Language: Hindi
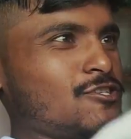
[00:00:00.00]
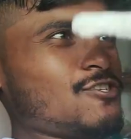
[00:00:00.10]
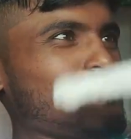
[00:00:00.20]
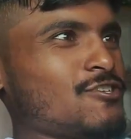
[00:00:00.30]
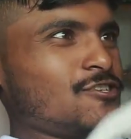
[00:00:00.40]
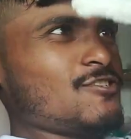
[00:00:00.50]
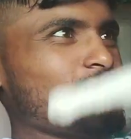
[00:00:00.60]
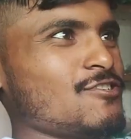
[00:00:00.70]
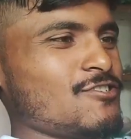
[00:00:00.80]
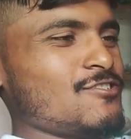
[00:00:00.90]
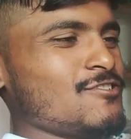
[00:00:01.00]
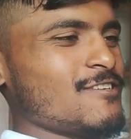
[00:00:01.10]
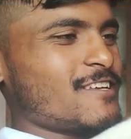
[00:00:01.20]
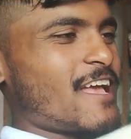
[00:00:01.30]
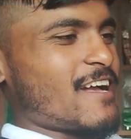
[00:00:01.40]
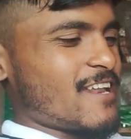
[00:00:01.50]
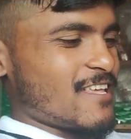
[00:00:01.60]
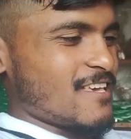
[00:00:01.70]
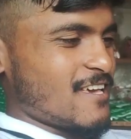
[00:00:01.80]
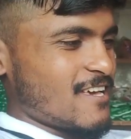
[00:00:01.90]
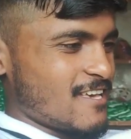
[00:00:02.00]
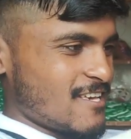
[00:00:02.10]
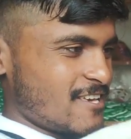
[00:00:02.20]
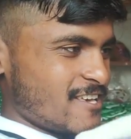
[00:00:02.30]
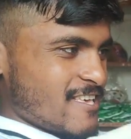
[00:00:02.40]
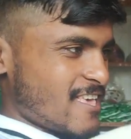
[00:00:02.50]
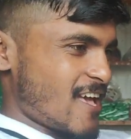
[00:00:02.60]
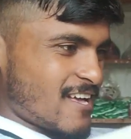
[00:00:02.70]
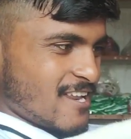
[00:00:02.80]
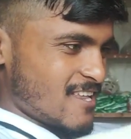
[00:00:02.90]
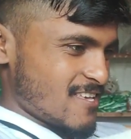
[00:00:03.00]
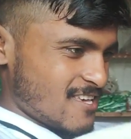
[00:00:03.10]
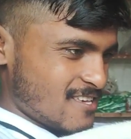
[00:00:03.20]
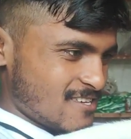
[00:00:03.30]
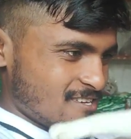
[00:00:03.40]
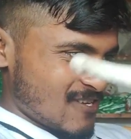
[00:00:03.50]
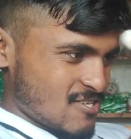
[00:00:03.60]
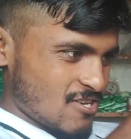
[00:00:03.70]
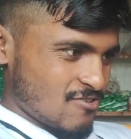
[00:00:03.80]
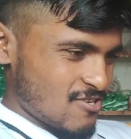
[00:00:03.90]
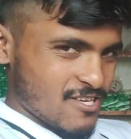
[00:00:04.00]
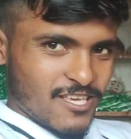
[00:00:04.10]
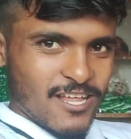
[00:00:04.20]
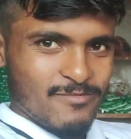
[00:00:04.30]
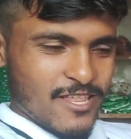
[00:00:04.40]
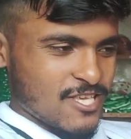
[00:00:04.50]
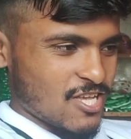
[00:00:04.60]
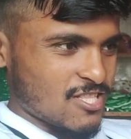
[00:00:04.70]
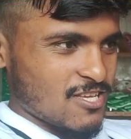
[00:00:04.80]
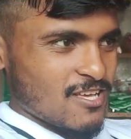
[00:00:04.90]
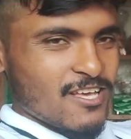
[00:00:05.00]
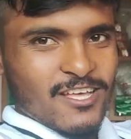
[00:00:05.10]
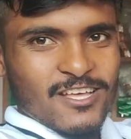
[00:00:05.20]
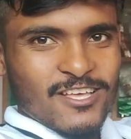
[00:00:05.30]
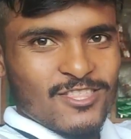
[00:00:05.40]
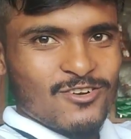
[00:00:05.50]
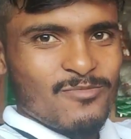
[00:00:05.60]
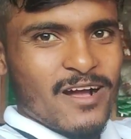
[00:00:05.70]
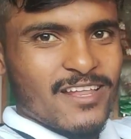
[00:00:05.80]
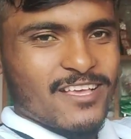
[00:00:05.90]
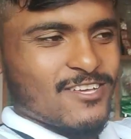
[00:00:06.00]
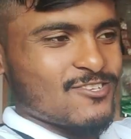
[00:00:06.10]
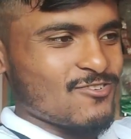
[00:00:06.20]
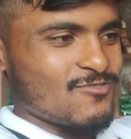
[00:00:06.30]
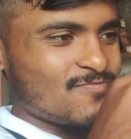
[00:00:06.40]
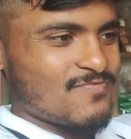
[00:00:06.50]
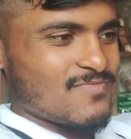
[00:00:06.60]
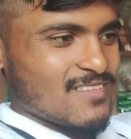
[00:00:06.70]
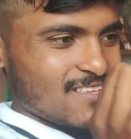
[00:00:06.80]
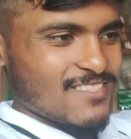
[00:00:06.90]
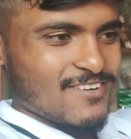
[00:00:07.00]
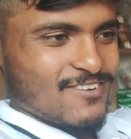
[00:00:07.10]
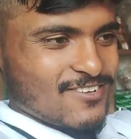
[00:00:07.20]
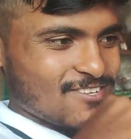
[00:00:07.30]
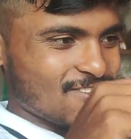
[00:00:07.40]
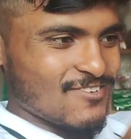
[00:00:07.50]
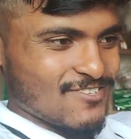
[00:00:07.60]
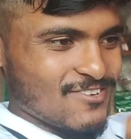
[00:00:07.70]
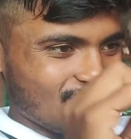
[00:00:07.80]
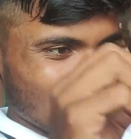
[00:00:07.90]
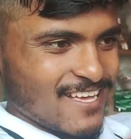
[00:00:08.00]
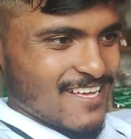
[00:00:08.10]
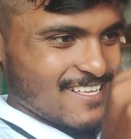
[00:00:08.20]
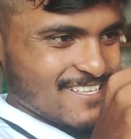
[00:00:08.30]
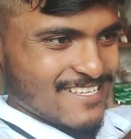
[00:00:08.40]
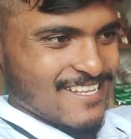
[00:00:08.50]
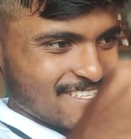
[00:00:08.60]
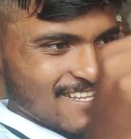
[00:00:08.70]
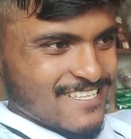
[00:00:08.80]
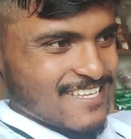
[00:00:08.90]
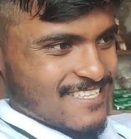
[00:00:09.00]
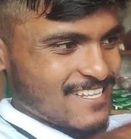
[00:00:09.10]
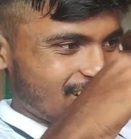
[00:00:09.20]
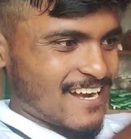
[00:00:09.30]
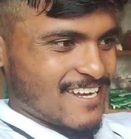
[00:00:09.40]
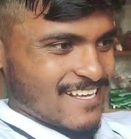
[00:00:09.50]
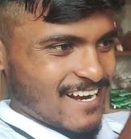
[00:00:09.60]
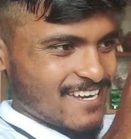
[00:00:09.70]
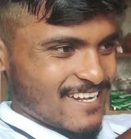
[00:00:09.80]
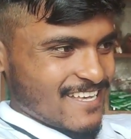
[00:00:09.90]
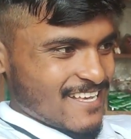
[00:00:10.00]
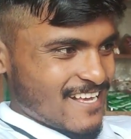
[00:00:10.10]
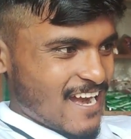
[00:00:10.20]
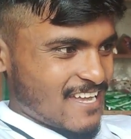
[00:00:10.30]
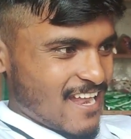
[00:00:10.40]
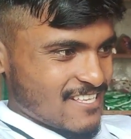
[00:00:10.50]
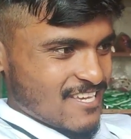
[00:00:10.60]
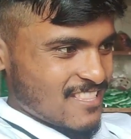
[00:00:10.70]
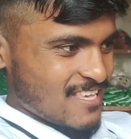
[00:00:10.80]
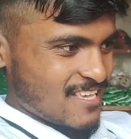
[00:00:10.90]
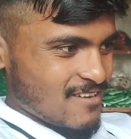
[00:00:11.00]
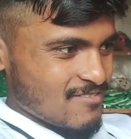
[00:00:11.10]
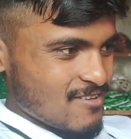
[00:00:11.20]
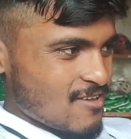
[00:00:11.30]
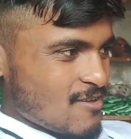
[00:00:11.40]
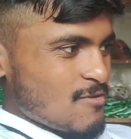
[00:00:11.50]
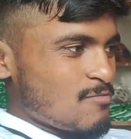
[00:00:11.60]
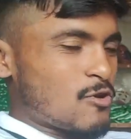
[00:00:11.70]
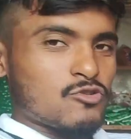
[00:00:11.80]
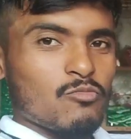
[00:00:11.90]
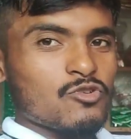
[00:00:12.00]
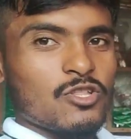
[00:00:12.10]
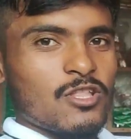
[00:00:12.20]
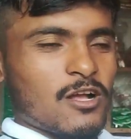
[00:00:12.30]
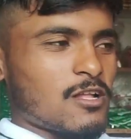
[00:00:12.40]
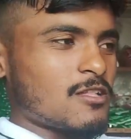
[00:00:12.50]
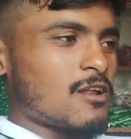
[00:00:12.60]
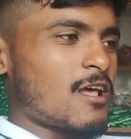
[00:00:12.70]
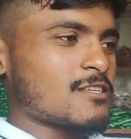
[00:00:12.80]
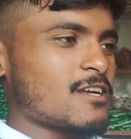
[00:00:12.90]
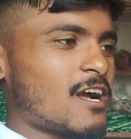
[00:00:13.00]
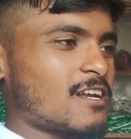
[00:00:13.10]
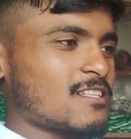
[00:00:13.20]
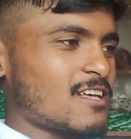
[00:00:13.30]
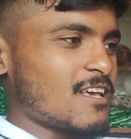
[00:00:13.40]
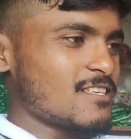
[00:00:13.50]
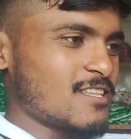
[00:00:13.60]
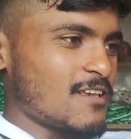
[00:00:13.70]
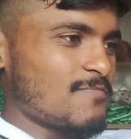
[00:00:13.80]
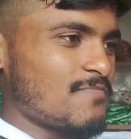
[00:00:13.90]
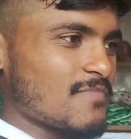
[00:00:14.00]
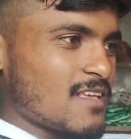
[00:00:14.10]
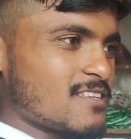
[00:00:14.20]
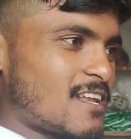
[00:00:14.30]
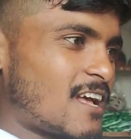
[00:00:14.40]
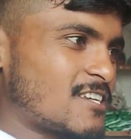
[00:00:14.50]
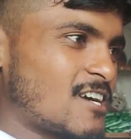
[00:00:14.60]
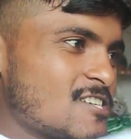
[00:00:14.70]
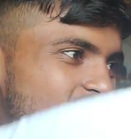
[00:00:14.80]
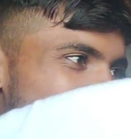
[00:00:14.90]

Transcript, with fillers: टू टू टू टू क्या कर रही है क्या कर रही है चलो उठ खेल मेरे साथ ये देखो भागने का शुरू देखो साउंड सुनो इसका चल चल चल चल काट काट काटना चाहती है क्या नहीं परसों मुझे इतना खतरनाक से काटा था ना इसने चला जा